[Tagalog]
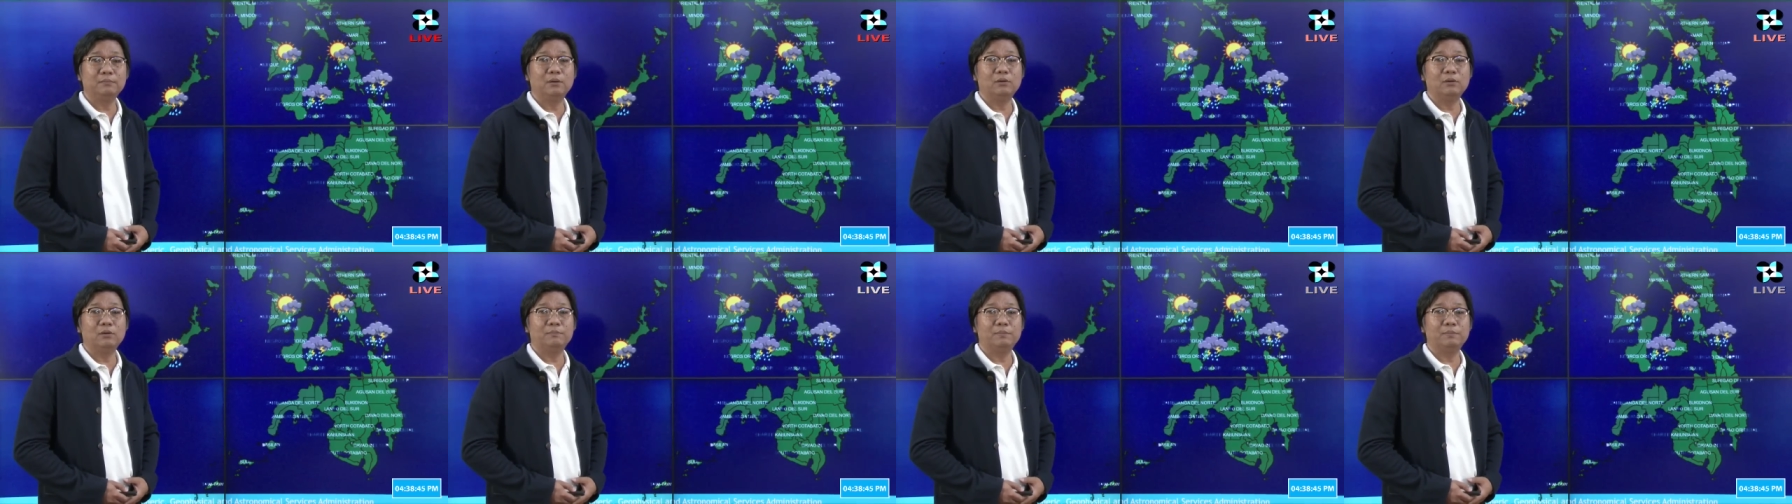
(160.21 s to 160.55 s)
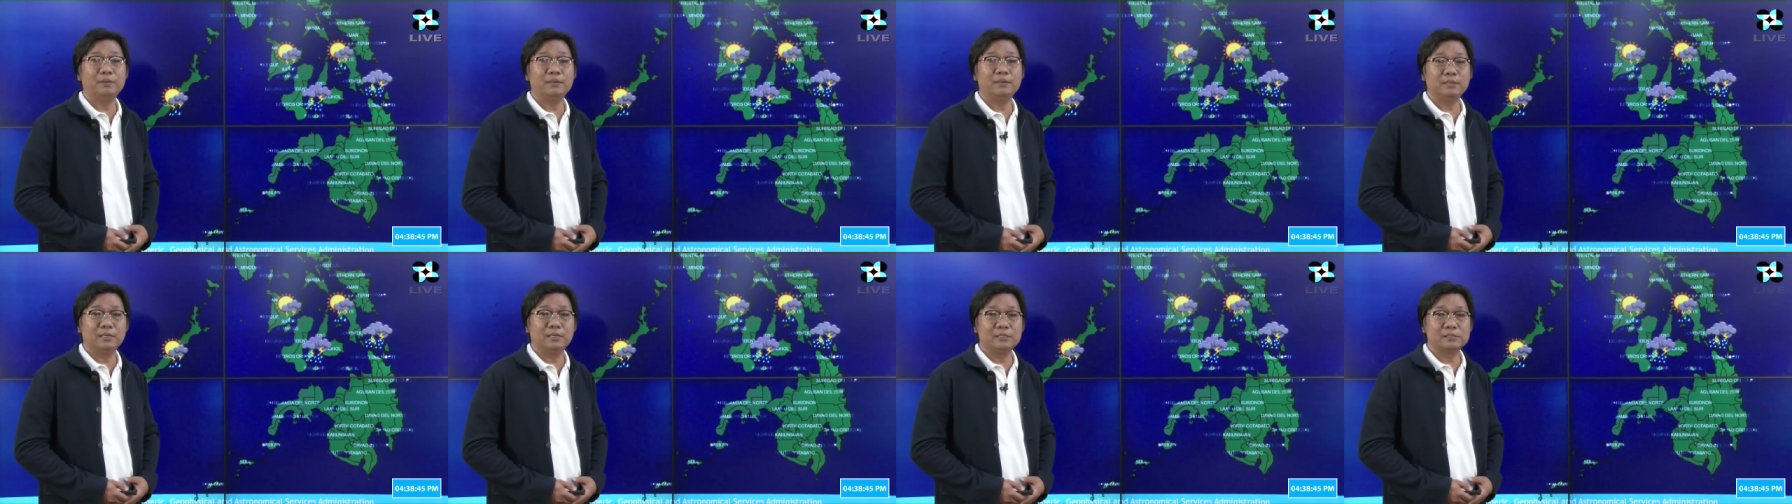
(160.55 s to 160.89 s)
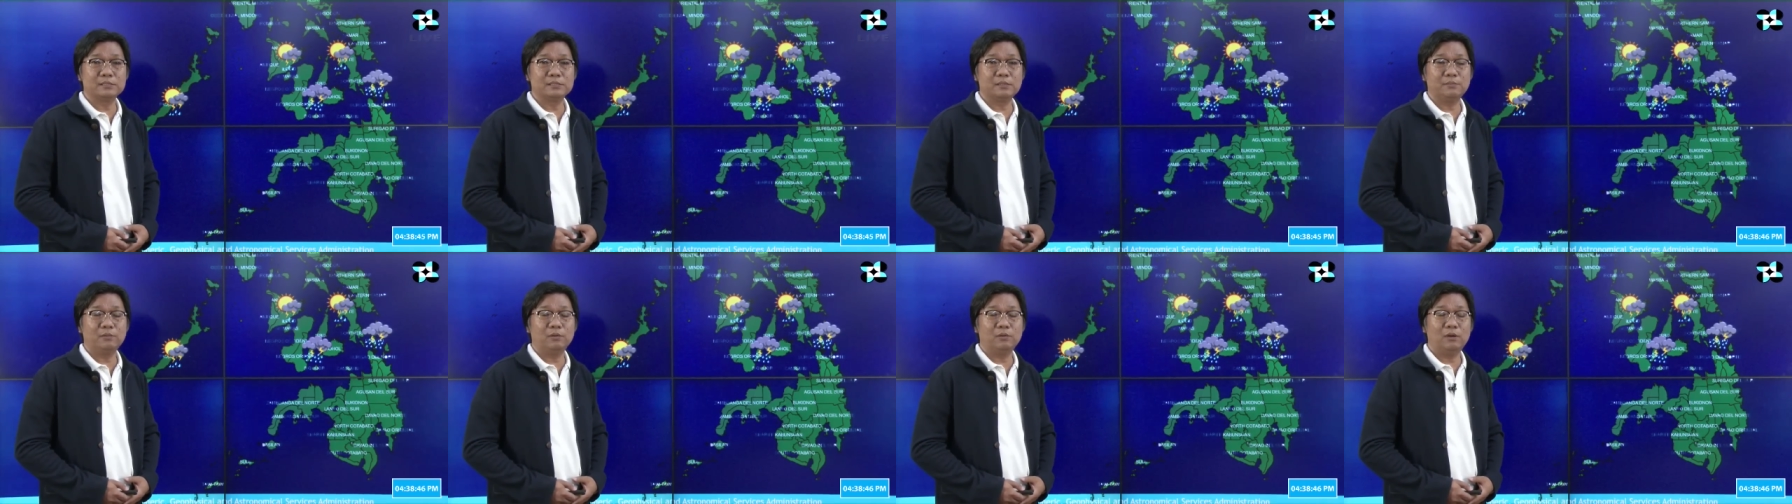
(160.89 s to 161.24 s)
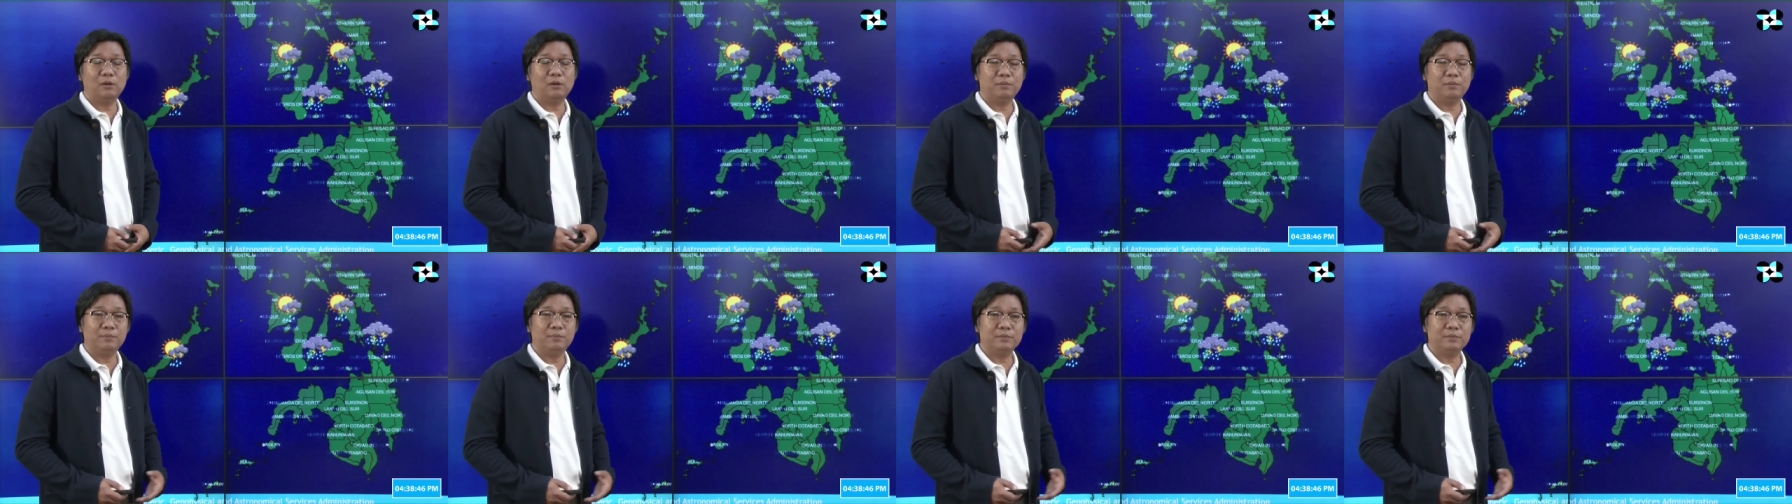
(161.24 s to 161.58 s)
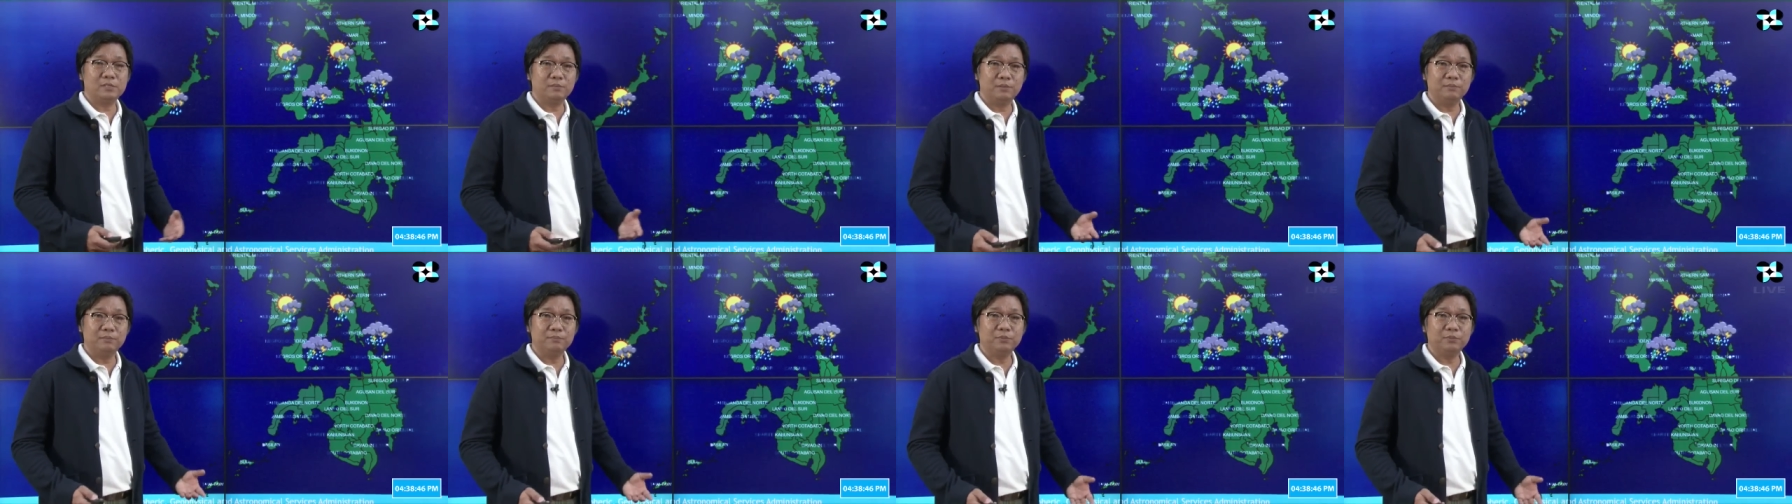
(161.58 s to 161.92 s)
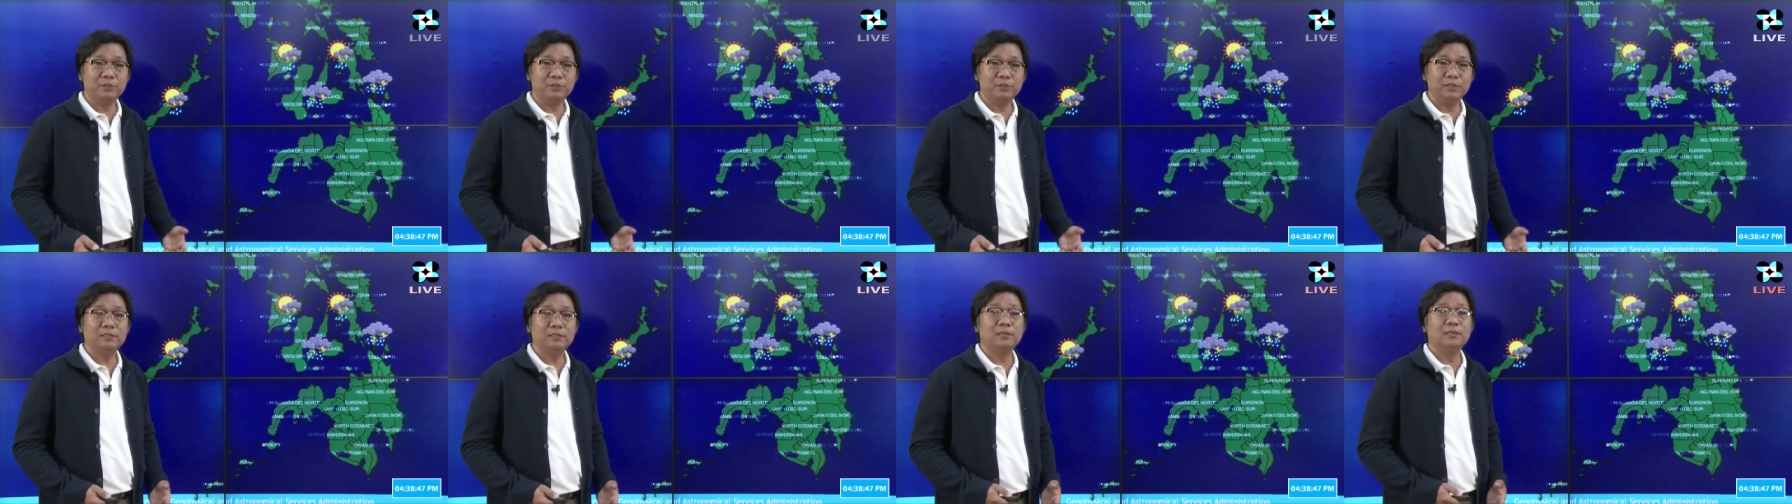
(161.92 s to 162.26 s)
maulap hanggang sa maulap. Ibig sabihin
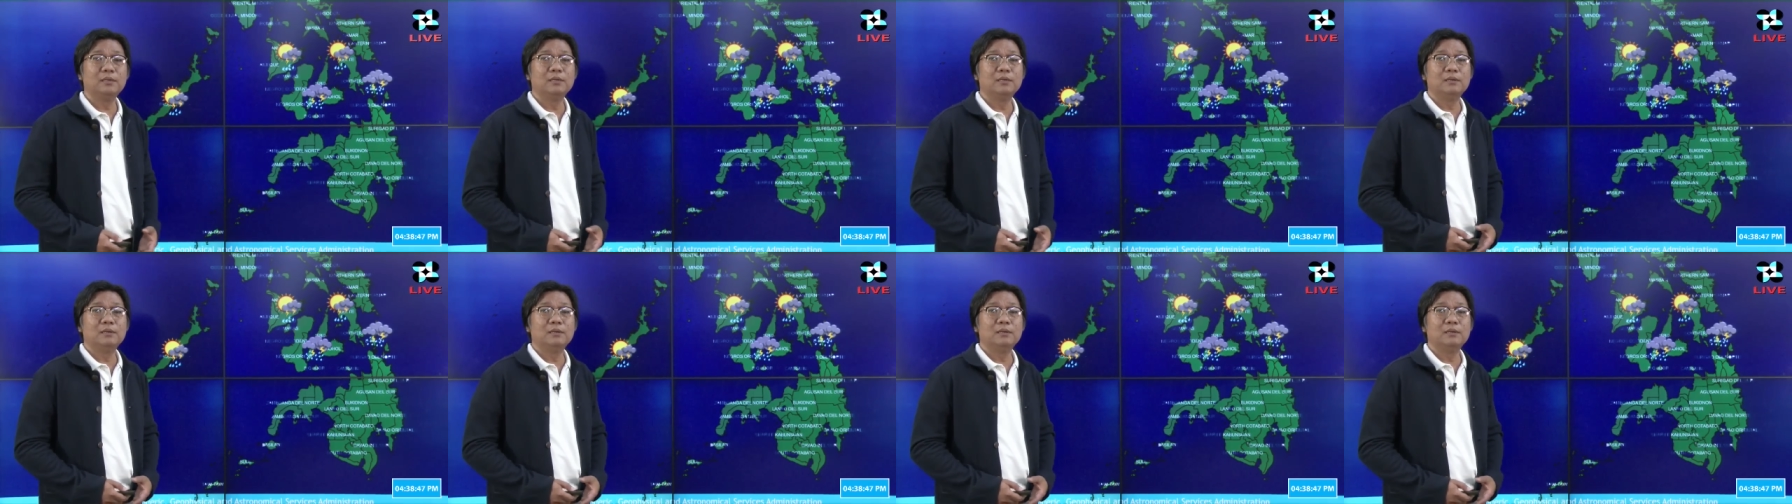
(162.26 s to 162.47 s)
po niyan,